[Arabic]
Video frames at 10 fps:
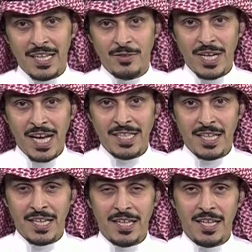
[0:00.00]
ونهاية
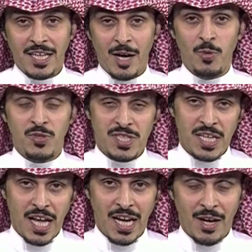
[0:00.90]
الكابوس
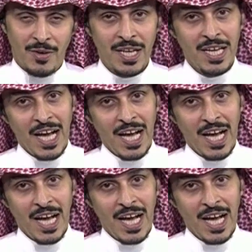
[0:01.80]
الأهلاوي